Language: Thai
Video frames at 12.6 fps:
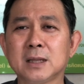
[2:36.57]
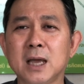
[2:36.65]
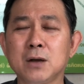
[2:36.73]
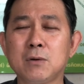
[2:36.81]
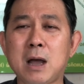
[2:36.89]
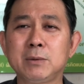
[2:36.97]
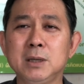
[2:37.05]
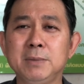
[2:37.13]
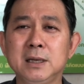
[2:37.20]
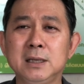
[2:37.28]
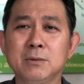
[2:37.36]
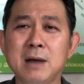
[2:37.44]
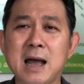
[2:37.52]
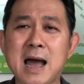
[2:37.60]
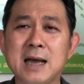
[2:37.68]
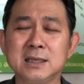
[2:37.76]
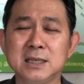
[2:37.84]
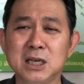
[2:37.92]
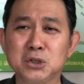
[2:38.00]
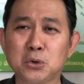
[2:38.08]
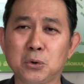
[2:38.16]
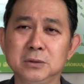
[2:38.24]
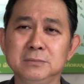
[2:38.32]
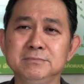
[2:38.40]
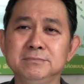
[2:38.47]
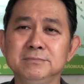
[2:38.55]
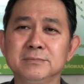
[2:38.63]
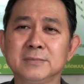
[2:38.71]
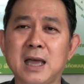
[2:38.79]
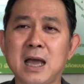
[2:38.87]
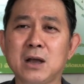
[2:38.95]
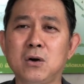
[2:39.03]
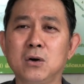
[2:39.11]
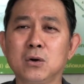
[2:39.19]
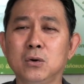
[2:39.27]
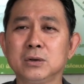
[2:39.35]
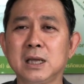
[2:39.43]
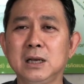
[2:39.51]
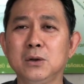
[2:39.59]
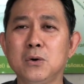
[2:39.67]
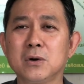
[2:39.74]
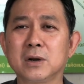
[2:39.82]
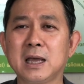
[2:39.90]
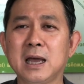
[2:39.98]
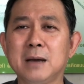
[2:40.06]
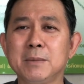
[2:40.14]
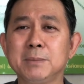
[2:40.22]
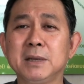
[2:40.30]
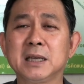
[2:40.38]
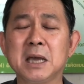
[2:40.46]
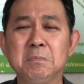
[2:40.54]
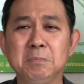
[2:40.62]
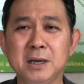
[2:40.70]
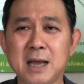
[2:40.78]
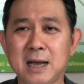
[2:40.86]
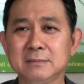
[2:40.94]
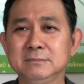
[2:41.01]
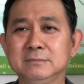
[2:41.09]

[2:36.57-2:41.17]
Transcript: นะความที่เป็นเรียกว่าอารยชนนะของคนในโลกเนี่ยมันเป็นแค่เปลือก